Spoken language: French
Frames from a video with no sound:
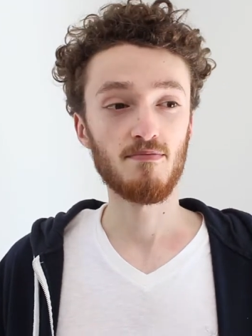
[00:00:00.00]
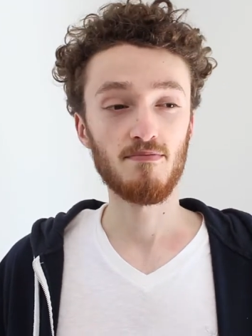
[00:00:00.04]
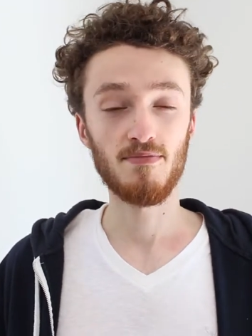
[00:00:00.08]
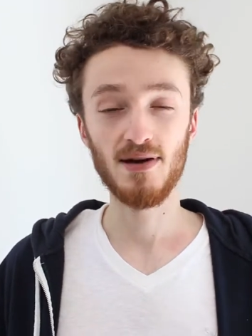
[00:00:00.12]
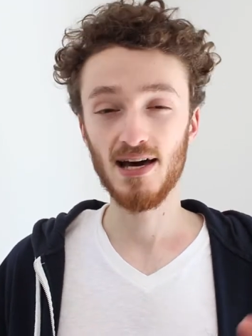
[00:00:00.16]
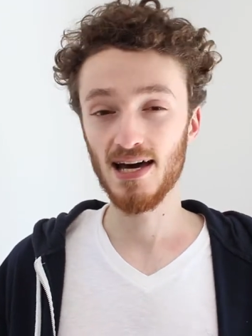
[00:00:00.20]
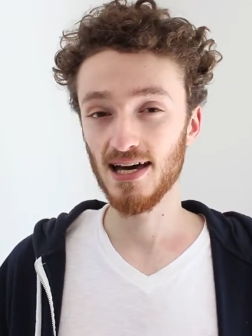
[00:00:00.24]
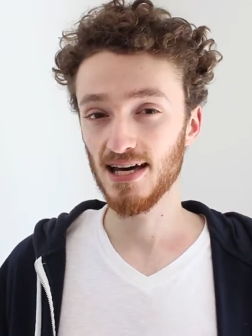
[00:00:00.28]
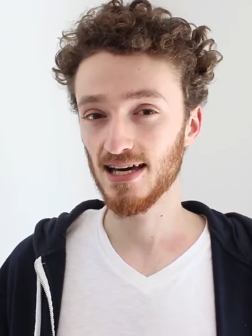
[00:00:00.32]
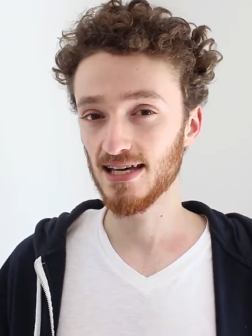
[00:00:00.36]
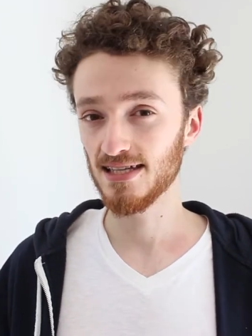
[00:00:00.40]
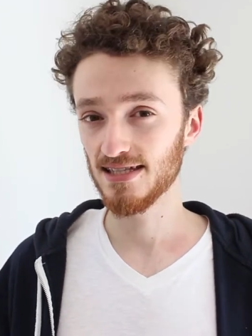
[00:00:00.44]

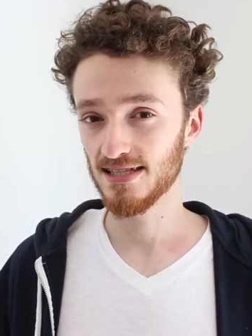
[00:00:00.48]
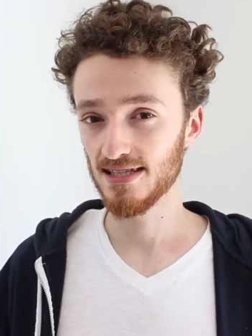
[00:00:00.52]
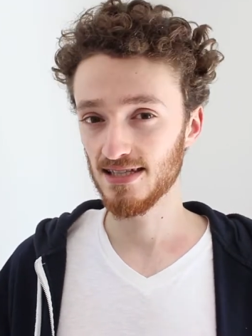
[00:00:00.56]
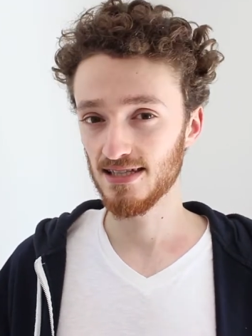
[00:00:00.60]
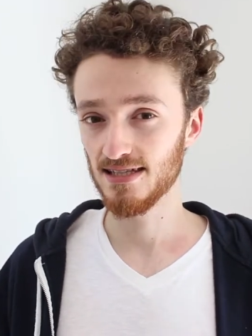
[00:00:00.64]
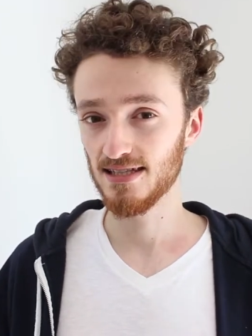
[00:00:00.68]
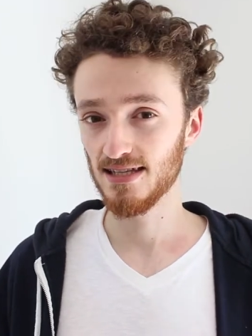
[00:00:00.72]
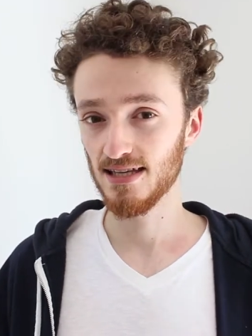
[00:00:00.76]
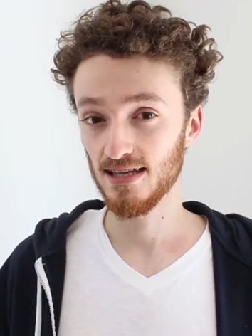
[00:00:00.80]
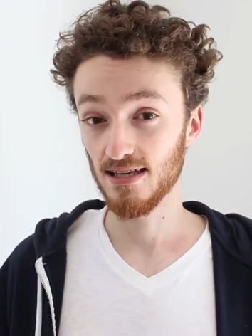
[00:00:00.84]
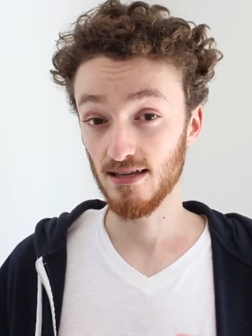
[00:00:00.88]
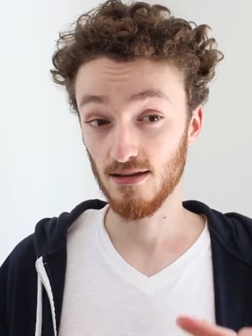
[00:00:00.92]

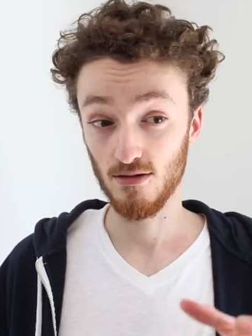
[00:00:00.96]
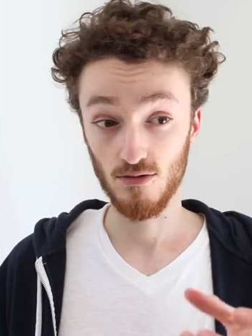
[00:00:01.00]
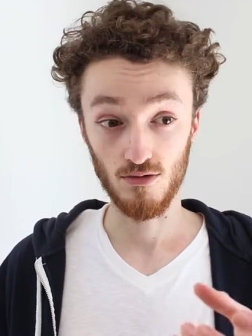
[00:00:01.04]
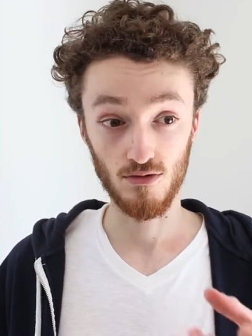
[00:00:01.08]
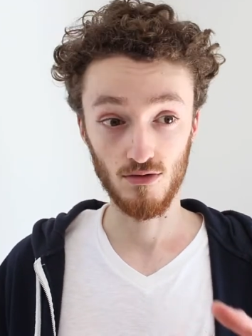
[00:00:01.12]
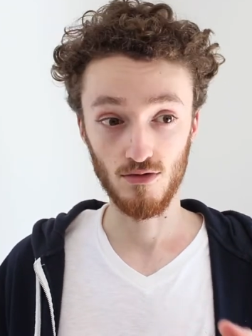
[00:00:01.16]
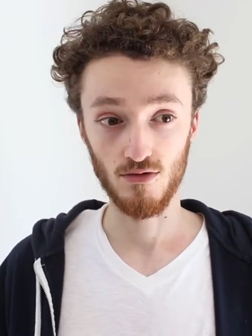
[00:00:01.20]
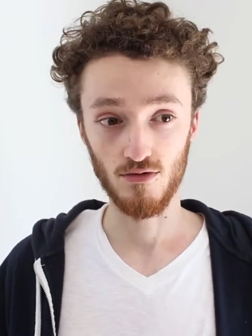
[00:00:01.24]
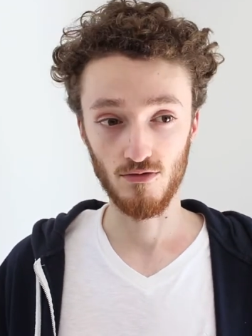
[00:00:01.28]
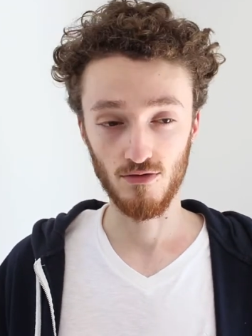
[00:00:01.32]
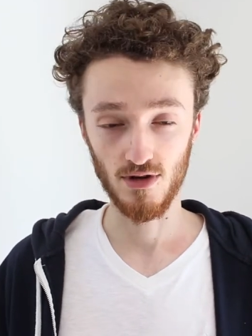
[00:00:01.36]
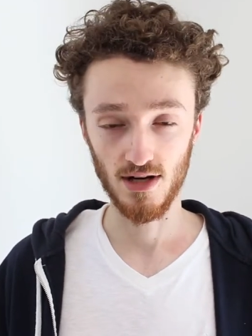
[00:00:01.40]
parasiter
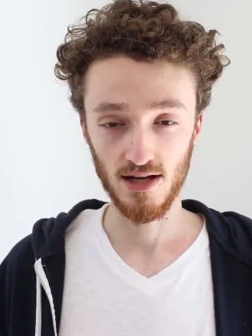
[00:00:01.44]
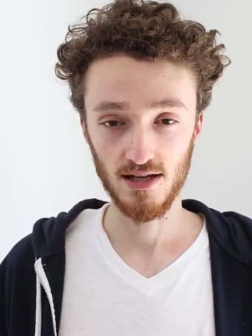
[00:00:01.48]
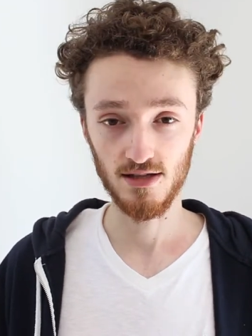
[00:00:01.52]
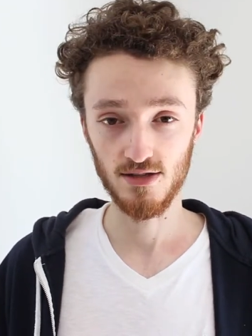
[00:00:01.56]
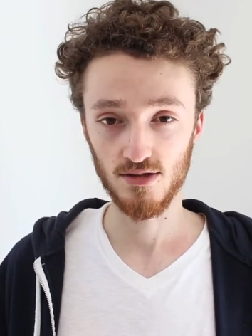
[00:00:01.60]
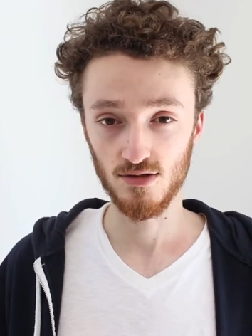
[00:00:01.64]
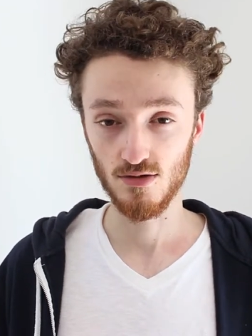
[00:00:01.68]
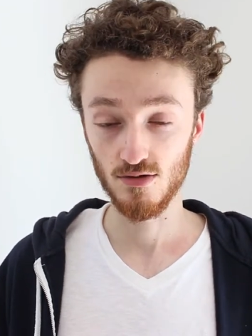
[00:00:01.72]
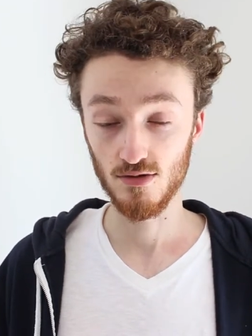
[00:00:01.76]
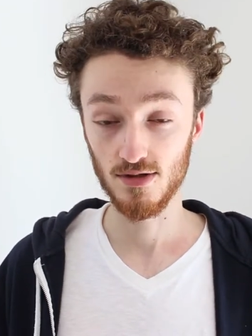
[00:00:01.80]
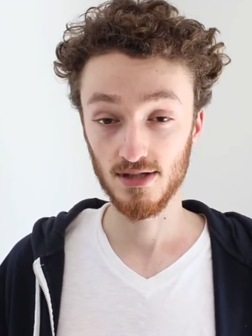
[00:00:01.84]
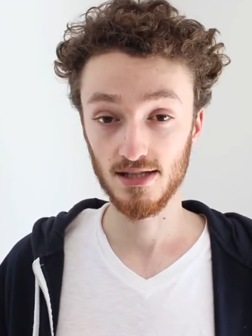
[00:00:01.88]
euh, voilà,
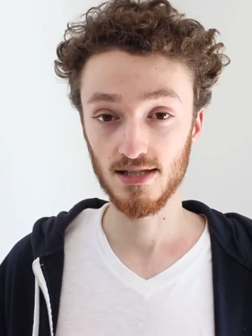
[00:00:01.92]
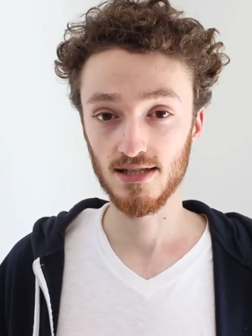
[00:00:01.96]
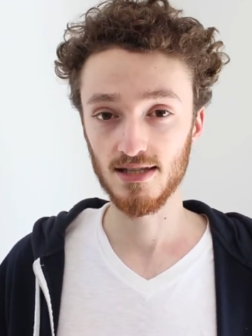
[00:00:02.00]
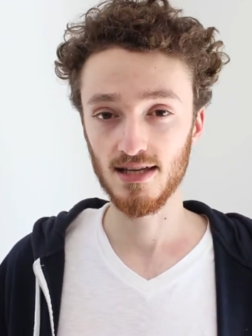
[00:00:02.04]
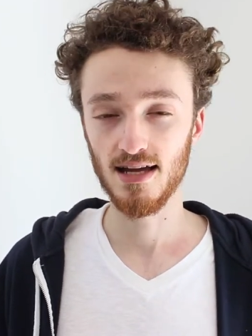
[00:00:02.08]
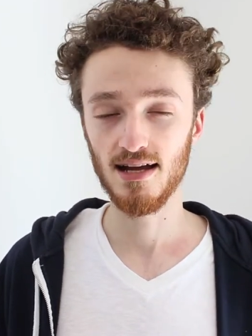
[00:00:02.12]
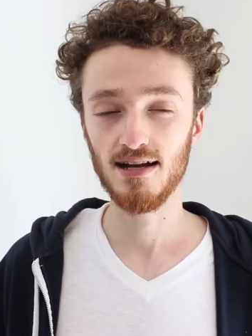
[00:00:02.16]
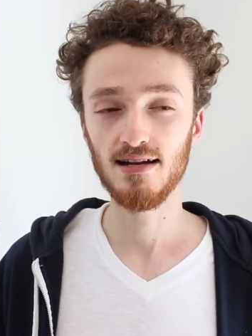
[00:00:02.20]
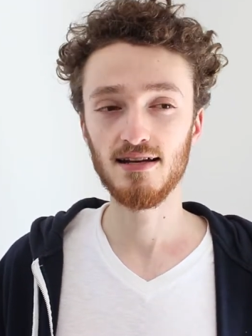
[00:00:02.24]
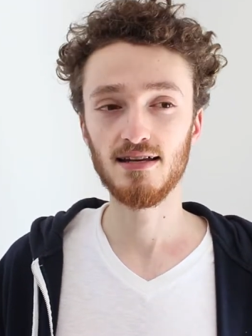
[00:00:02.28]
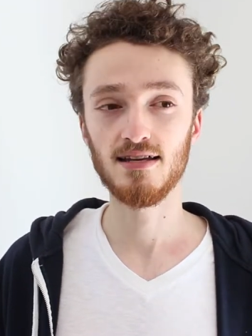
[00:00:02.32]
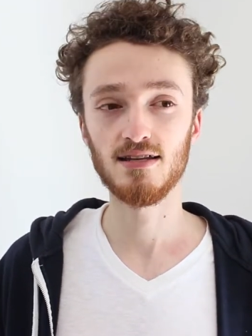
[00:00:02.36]
ce
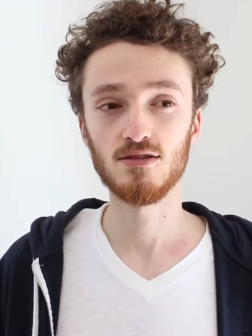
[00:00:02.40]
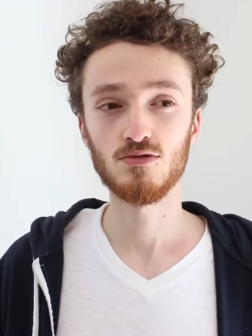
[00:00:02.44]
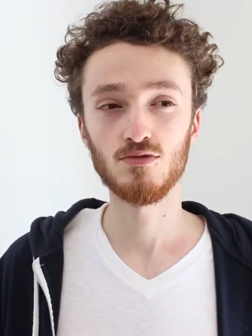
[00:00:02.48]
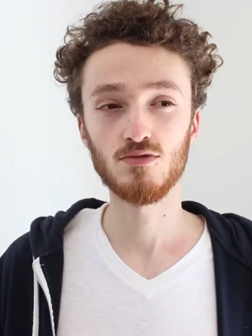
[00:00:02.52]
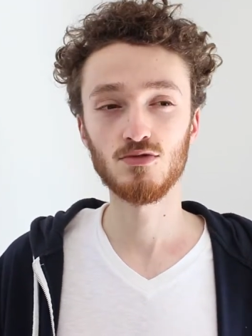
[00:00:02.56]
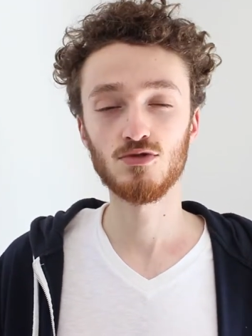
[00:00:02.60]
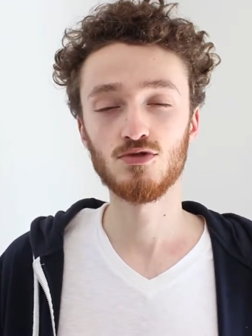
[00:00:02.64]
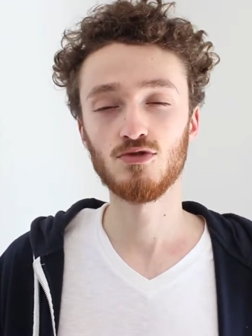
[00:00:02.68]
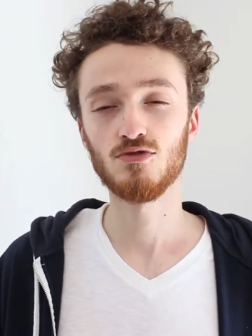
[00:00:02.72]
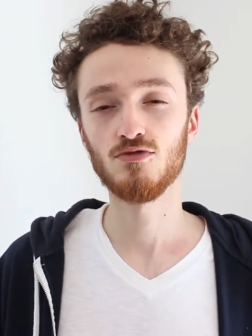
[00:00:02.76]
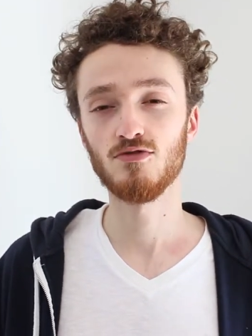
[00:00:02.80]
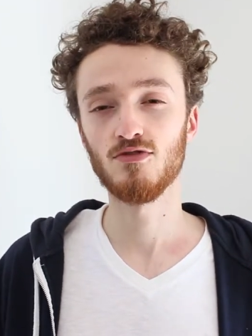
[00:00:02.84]
signal et
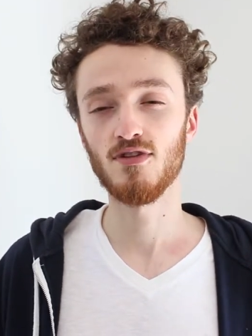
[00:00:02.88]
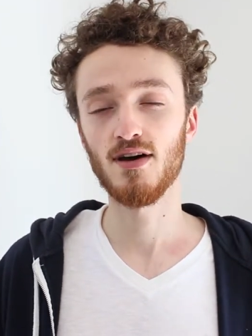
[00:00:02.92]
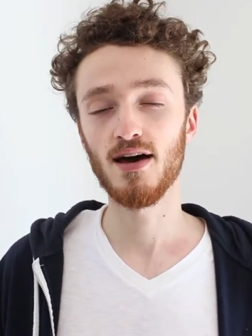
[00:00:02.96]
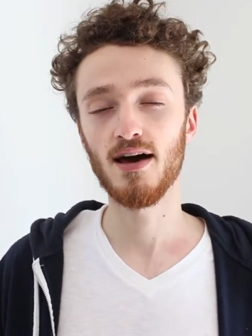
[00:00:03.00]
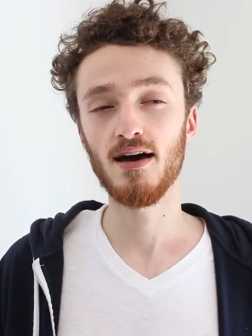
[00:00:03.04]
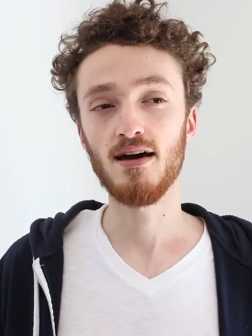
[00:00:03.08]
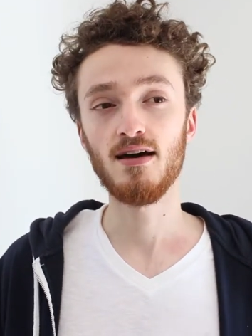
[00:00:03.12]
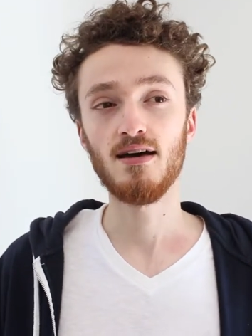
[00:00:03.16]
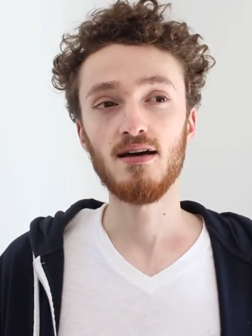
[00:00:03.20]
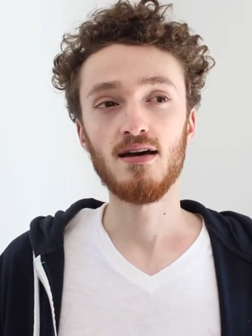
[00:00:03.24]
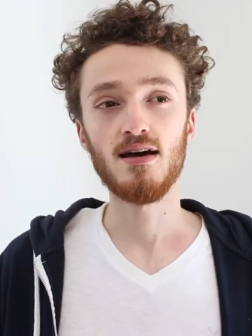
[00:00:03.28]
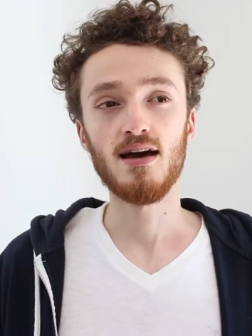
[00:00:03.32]
donc tu
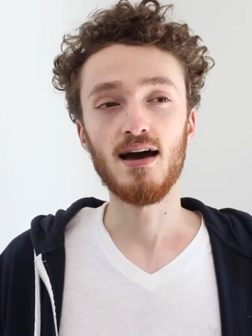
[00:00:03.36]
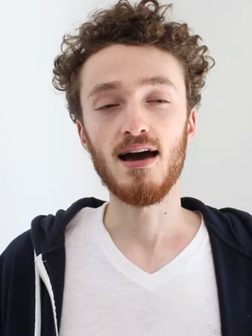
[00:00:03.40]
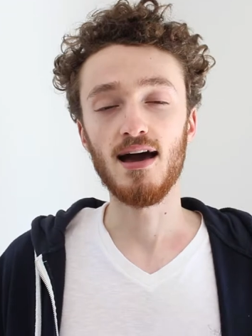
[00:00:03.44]
vas